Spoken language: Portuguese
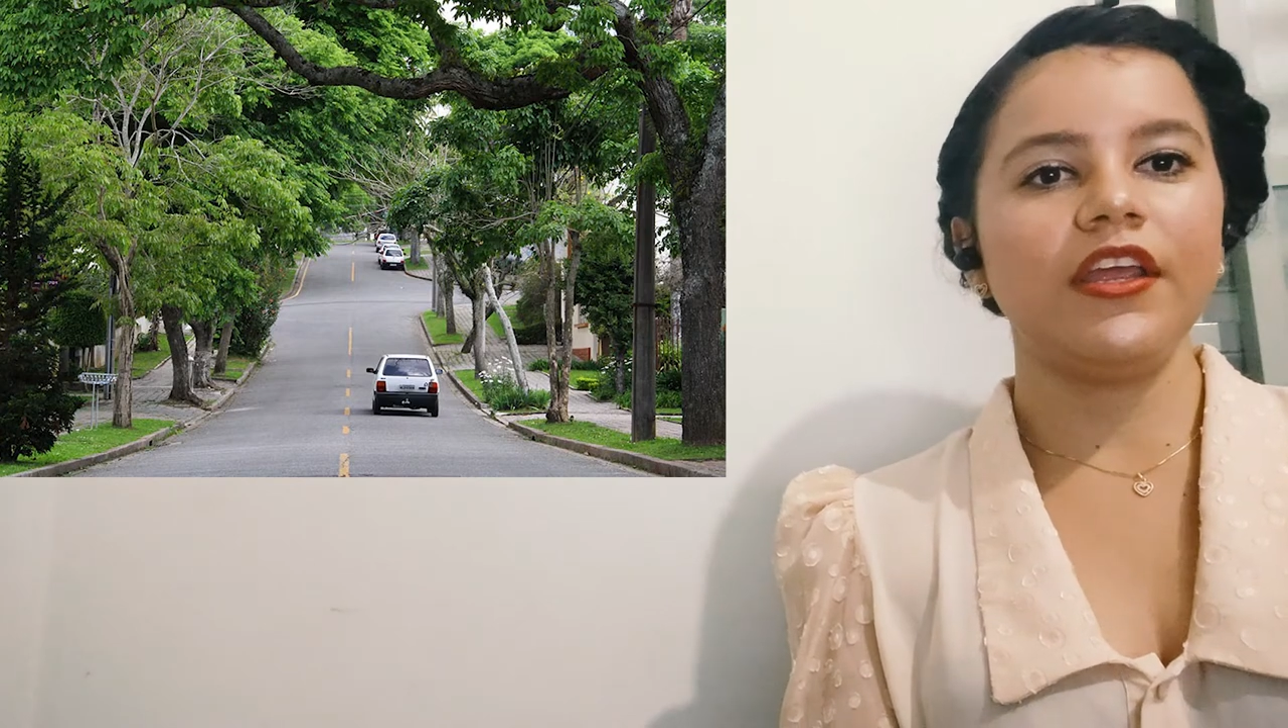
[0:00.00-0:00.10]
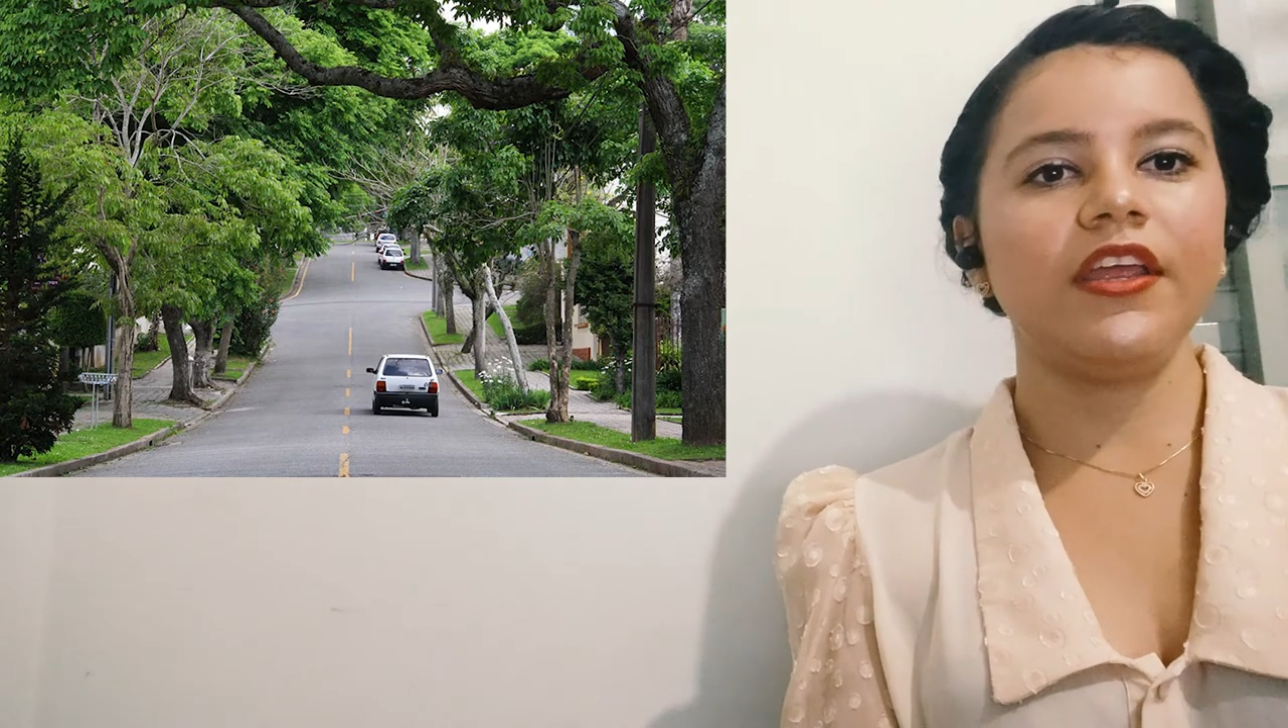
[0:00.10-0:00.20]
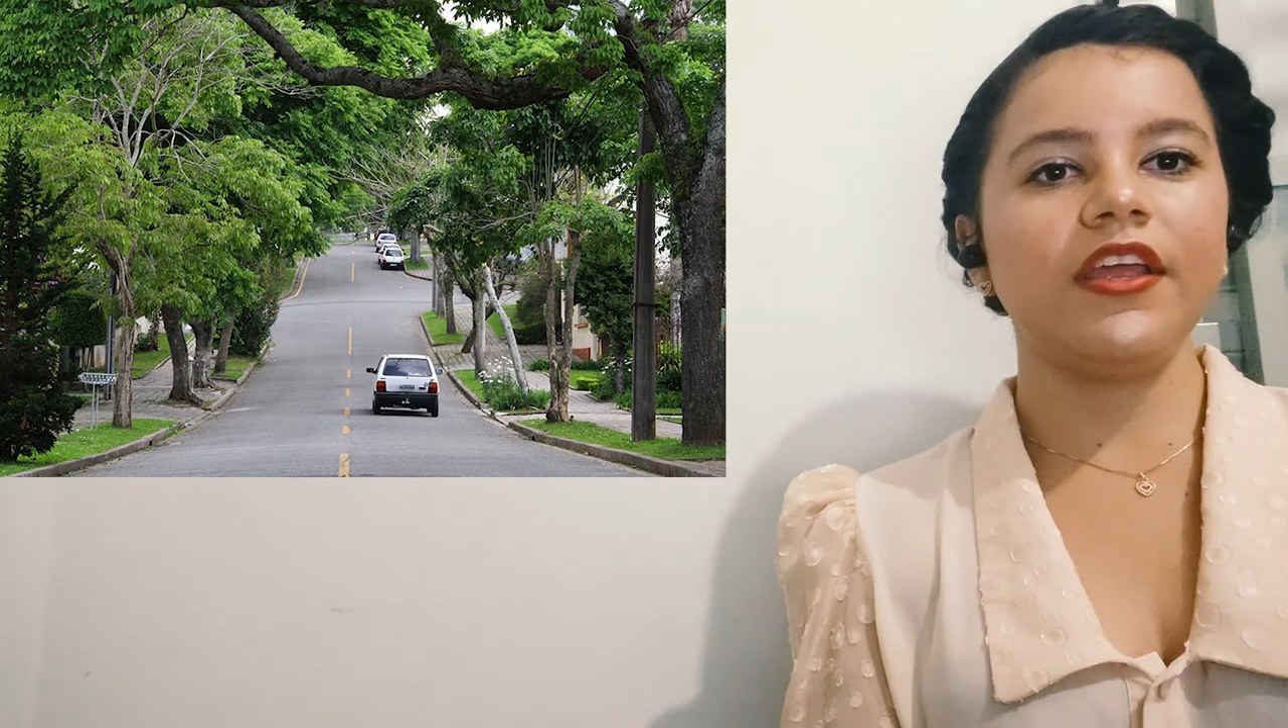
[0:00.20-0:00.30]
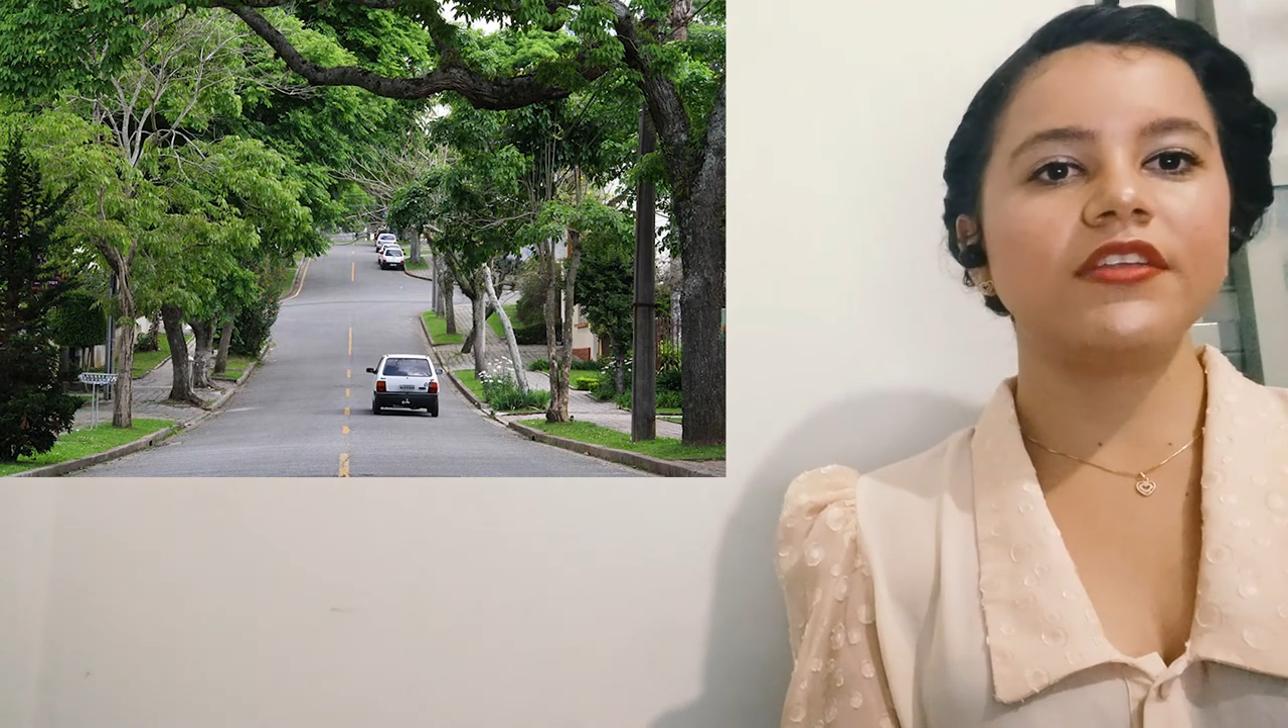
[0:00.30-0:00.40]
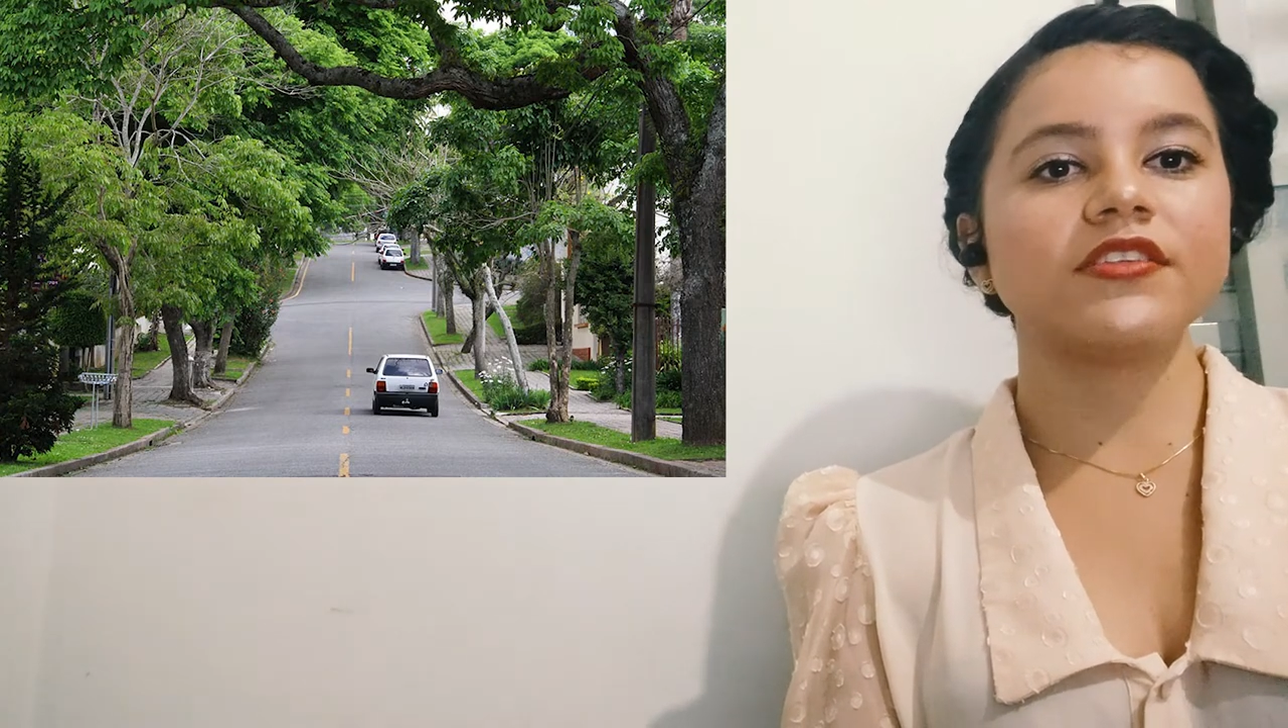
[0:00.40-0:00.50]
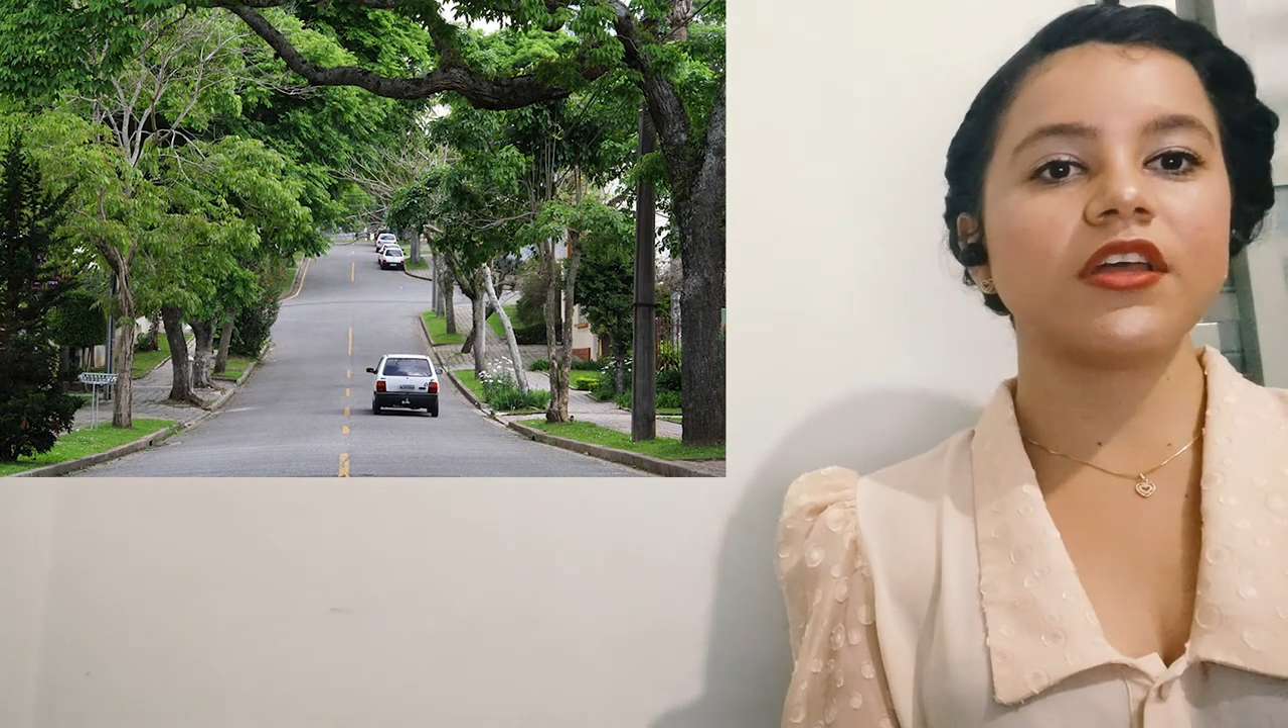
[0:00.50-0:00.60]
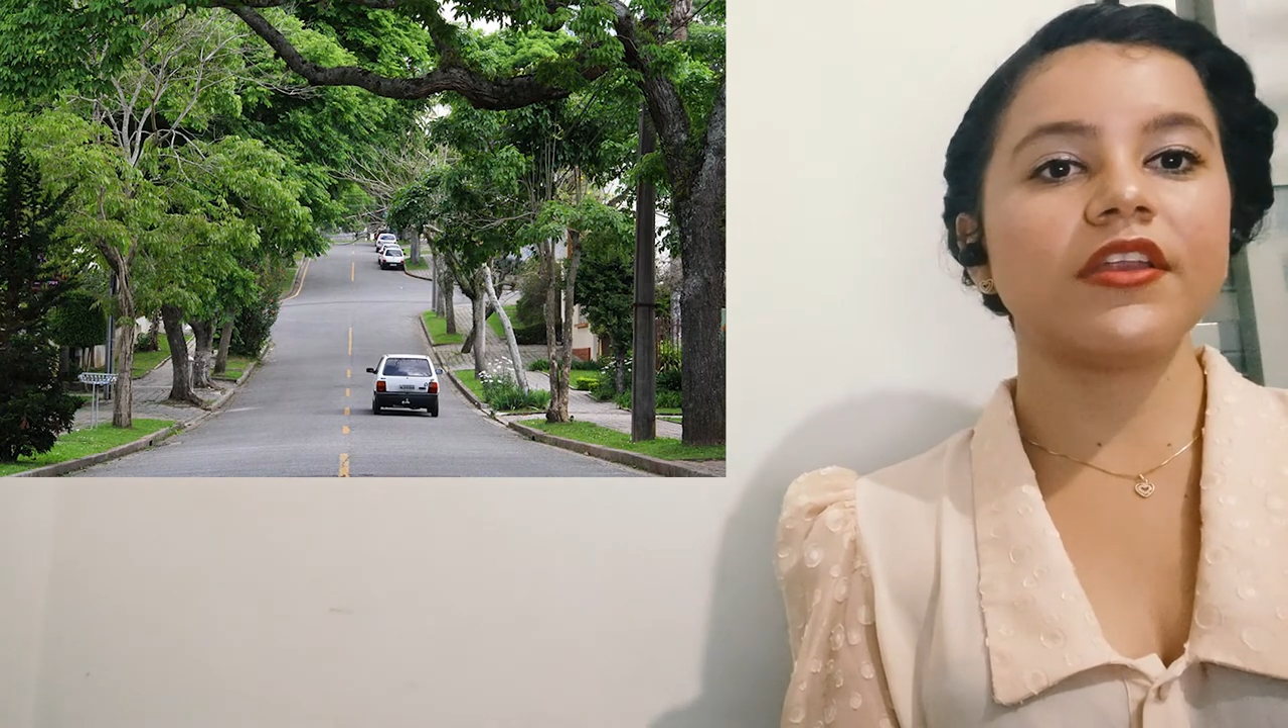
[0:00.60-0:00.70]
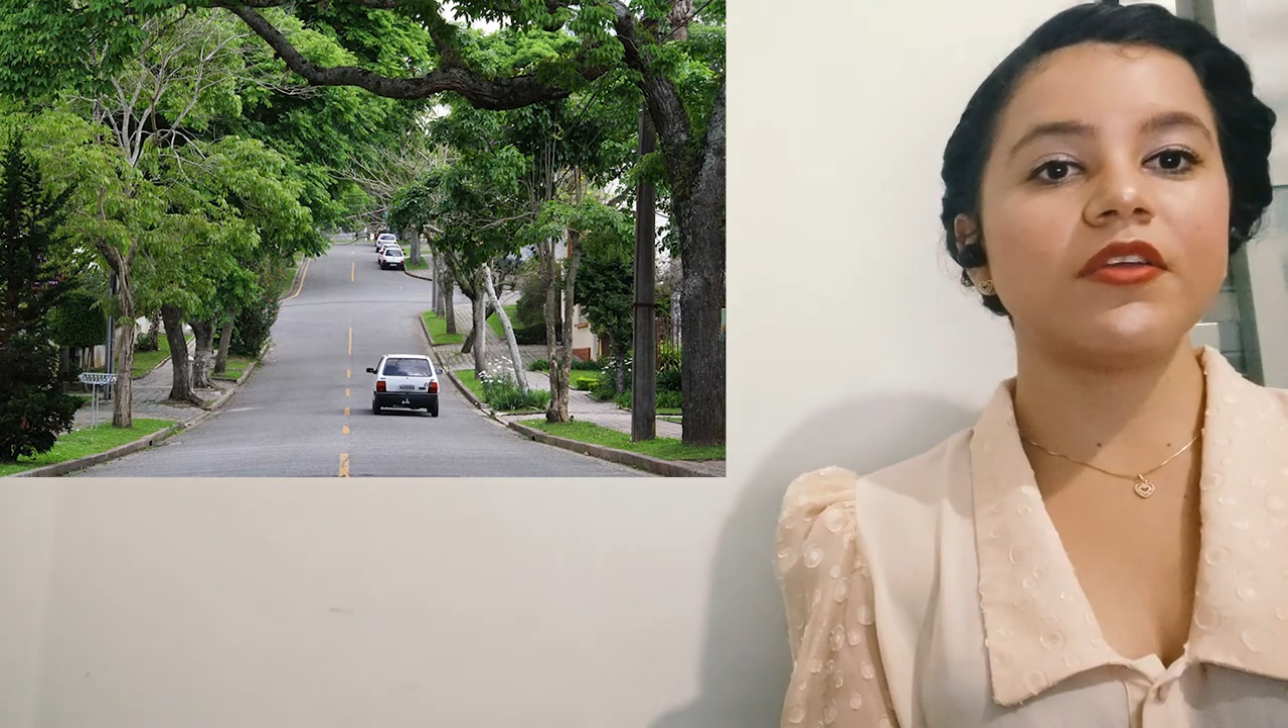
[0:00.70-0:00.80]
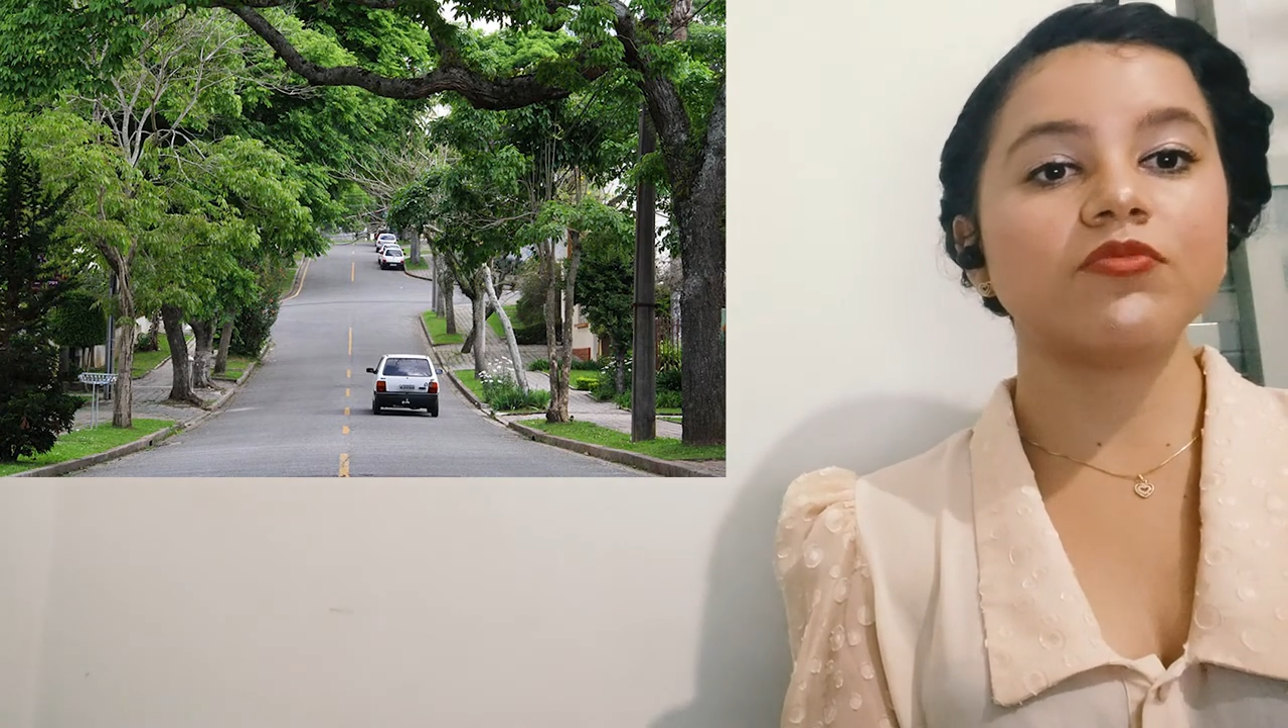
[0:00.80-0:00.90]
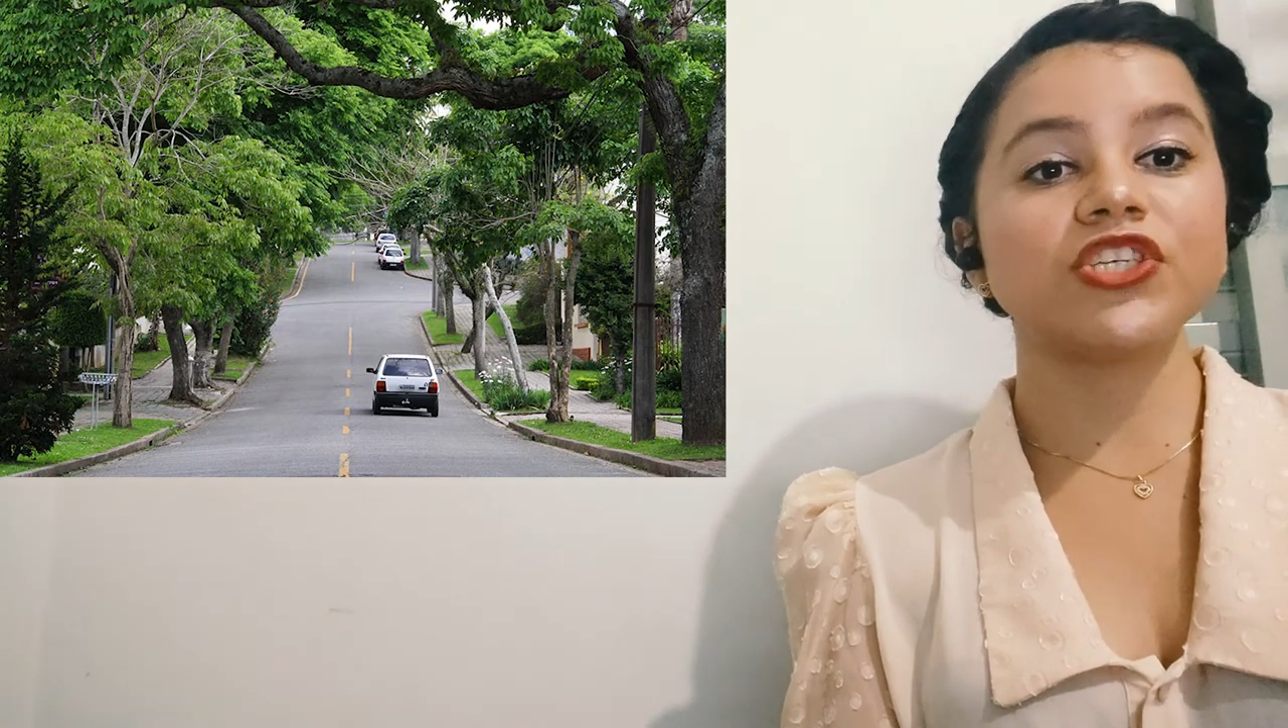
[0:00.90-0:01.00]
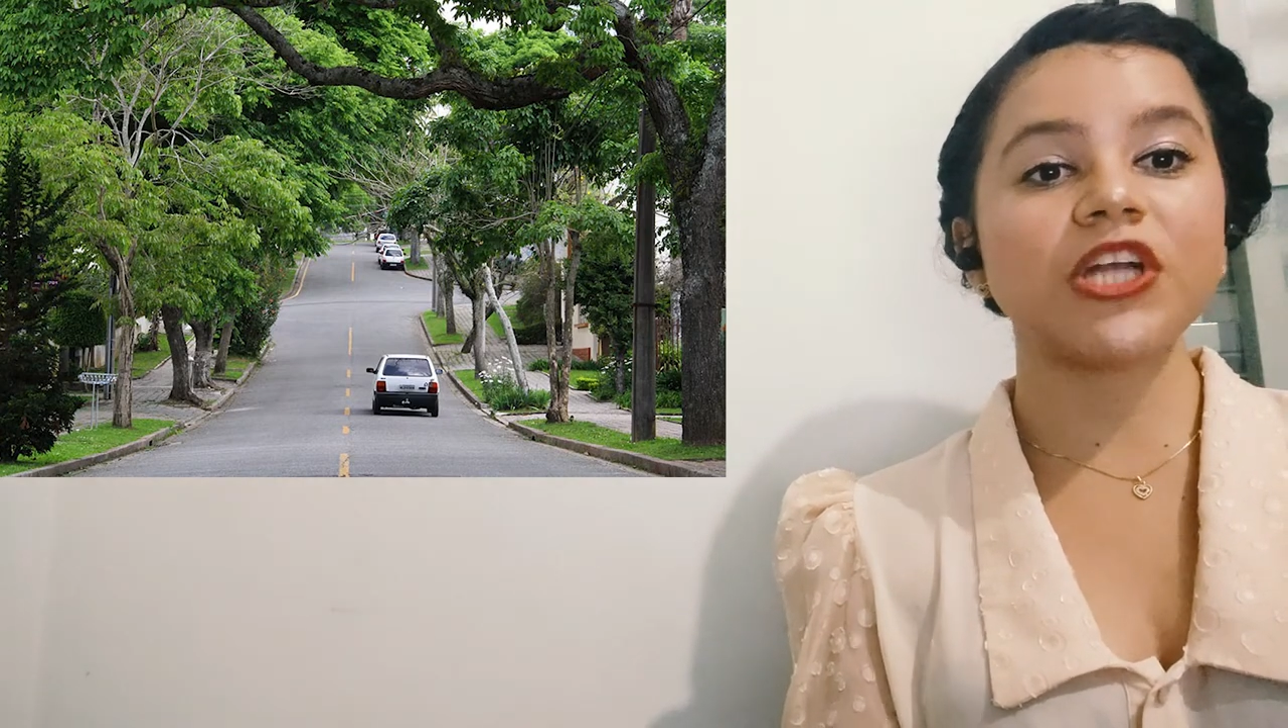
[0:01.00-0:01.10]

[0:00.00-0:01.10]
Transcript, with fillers: e seriam